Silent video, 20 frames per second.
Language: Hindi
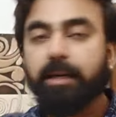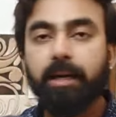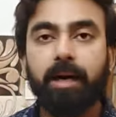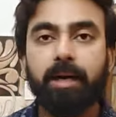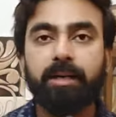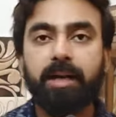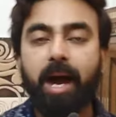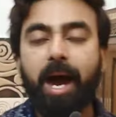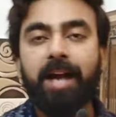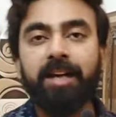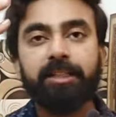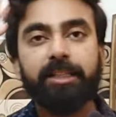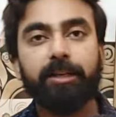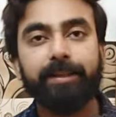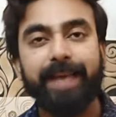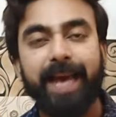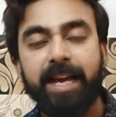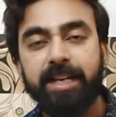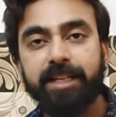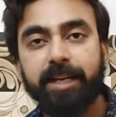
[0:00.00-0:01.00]
खान का
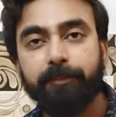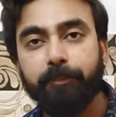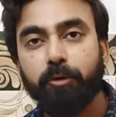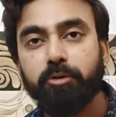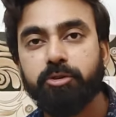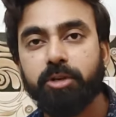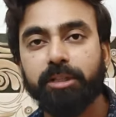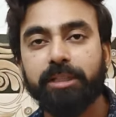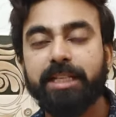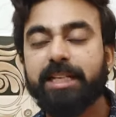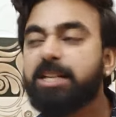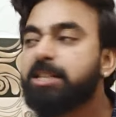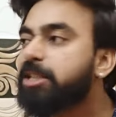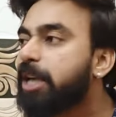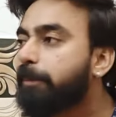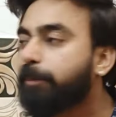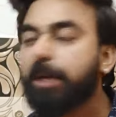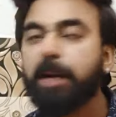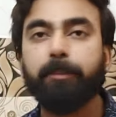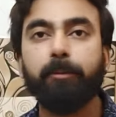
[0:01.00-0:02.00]
गैंग के पोस्टर देखे
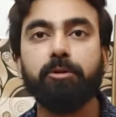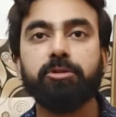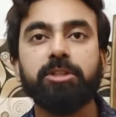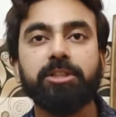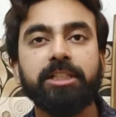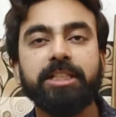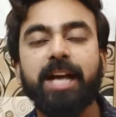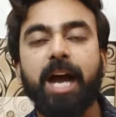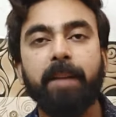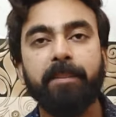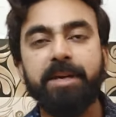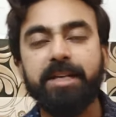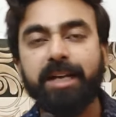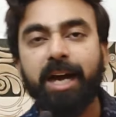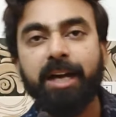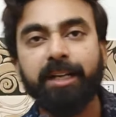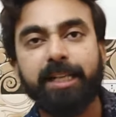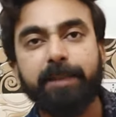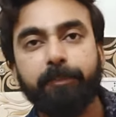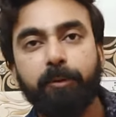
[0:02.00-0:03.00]
सबके पोस्टर देखे आमिर
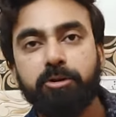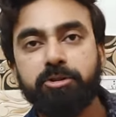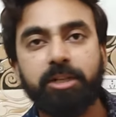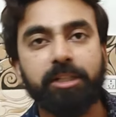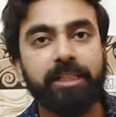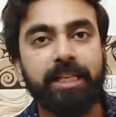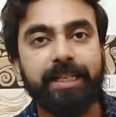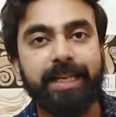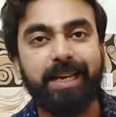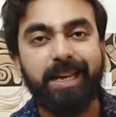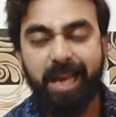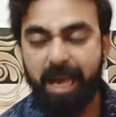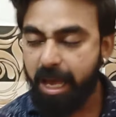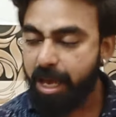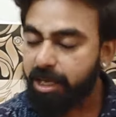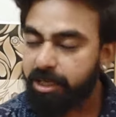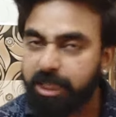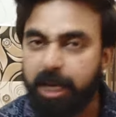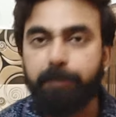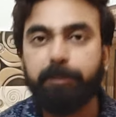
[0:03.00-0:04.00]
खान के पोस्टर देखे
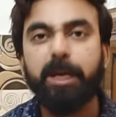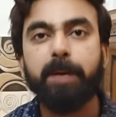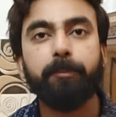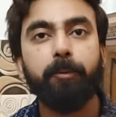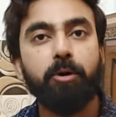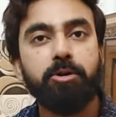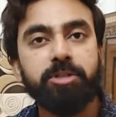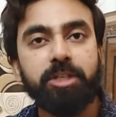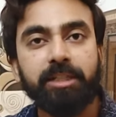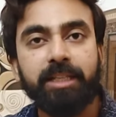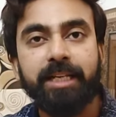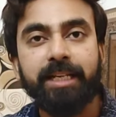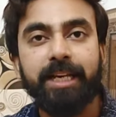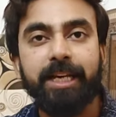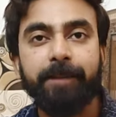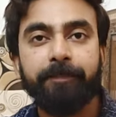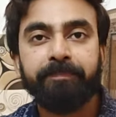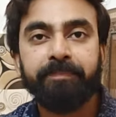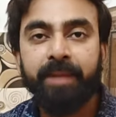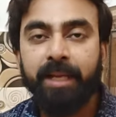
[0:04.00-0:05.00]
सबके पोस्टर
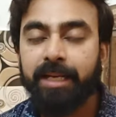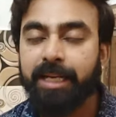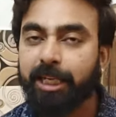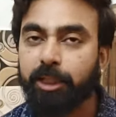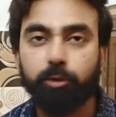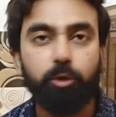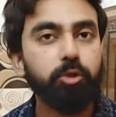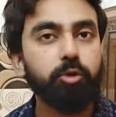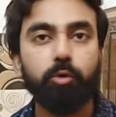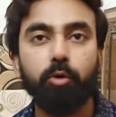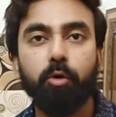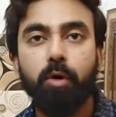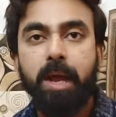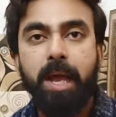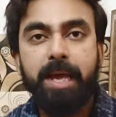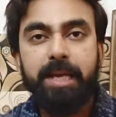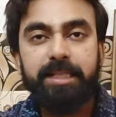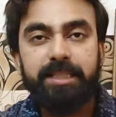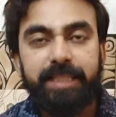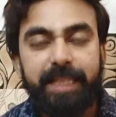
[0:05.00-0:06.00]
देखे लेकिन दोस्तों
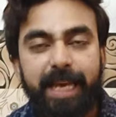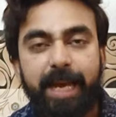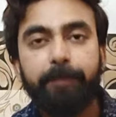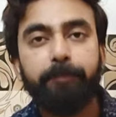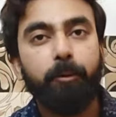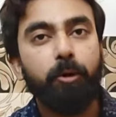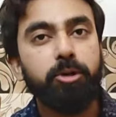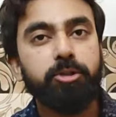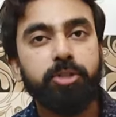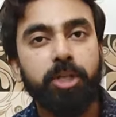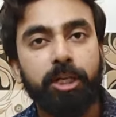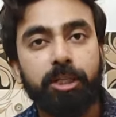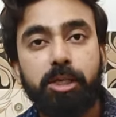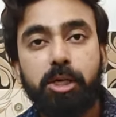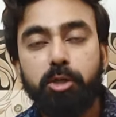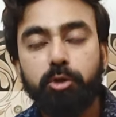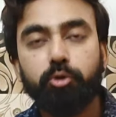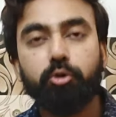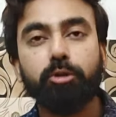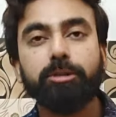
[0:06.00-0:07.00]
ये पोस्टर
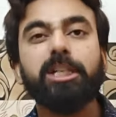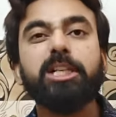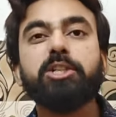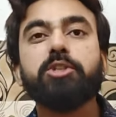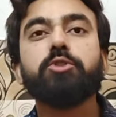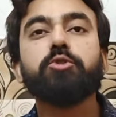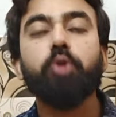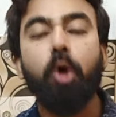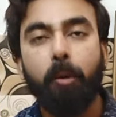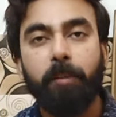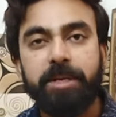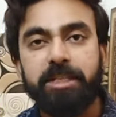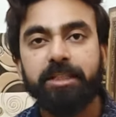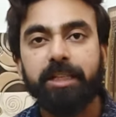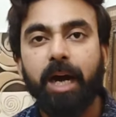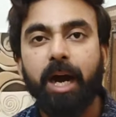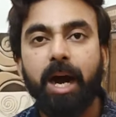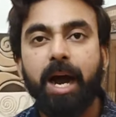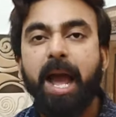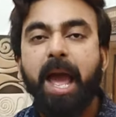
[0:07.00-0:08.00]
2024
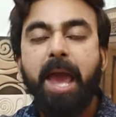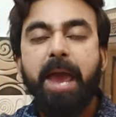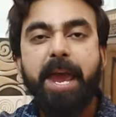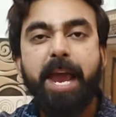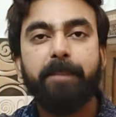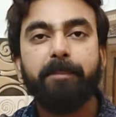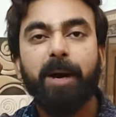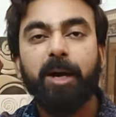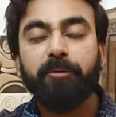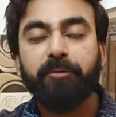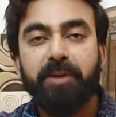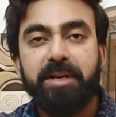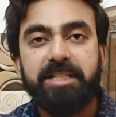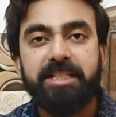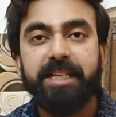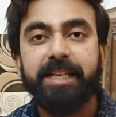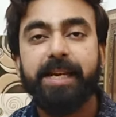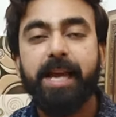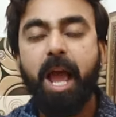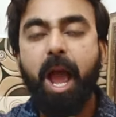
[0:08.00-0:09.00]
का एक बार फिर
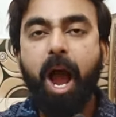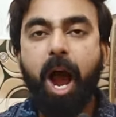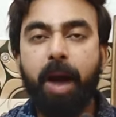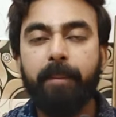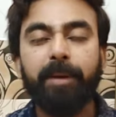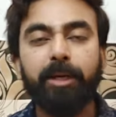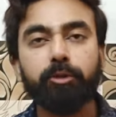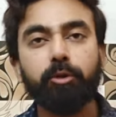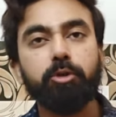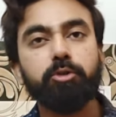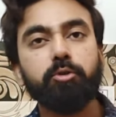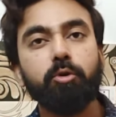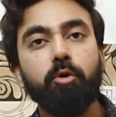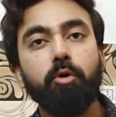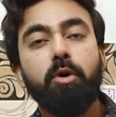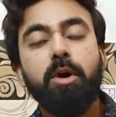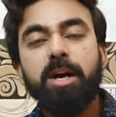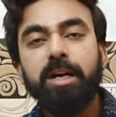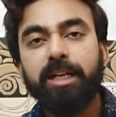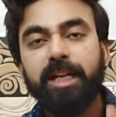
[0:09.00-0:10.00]
से हमें
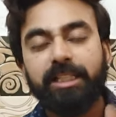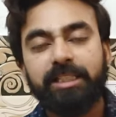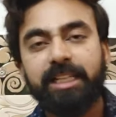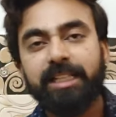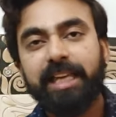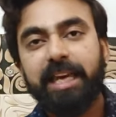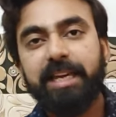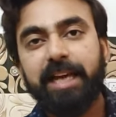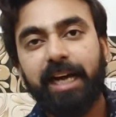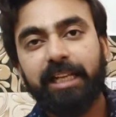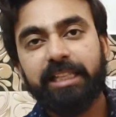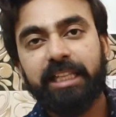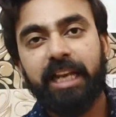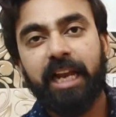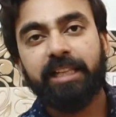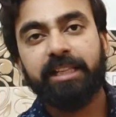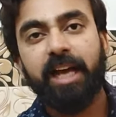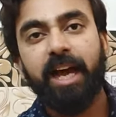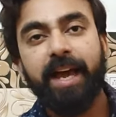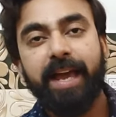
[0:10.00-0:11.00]
दोस्तों गदर की याद
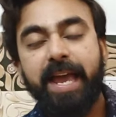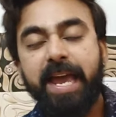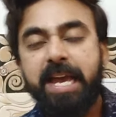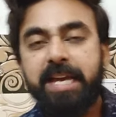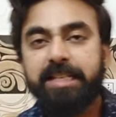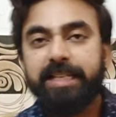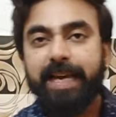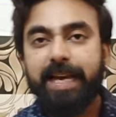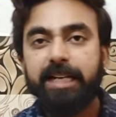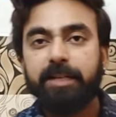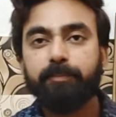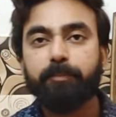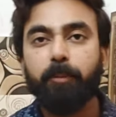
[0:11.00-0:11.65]
दिलाता है ये